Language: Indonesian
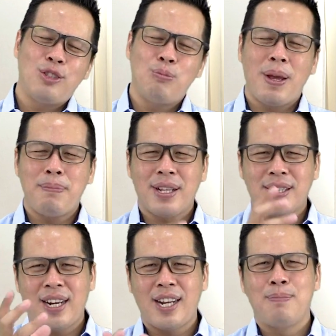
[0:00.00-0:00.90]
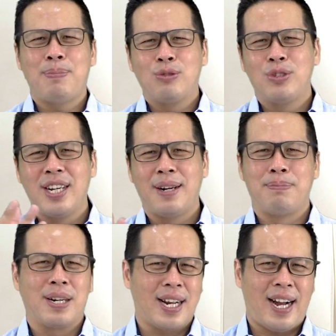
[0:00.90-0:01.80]
itu memang tanah yang penuh dengan
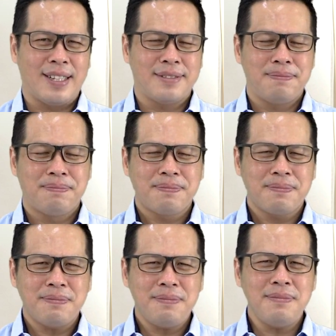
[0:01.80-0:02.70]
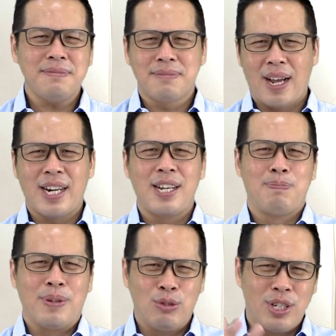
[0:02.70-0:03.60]
berkat tanah
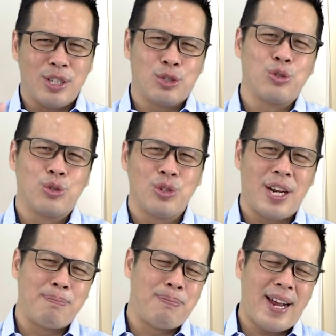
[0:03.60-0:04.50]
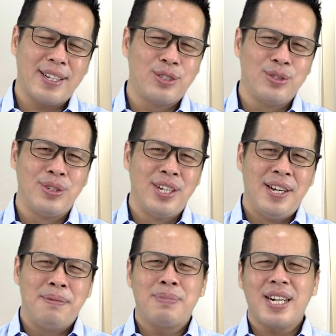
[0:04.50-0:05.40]
yang penuh dengan susu dan madu
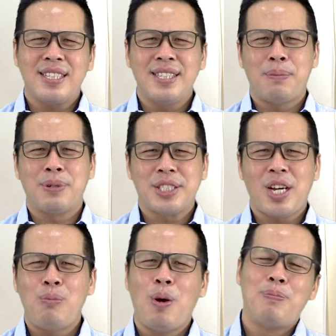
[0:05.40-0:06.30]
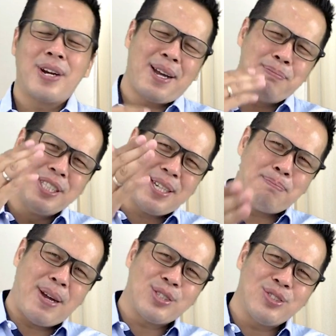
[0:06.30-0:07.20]
mereka tidak percaya bahwa mereka bisa
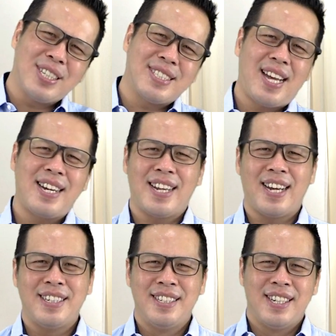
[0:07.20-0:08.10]
masuk ke sana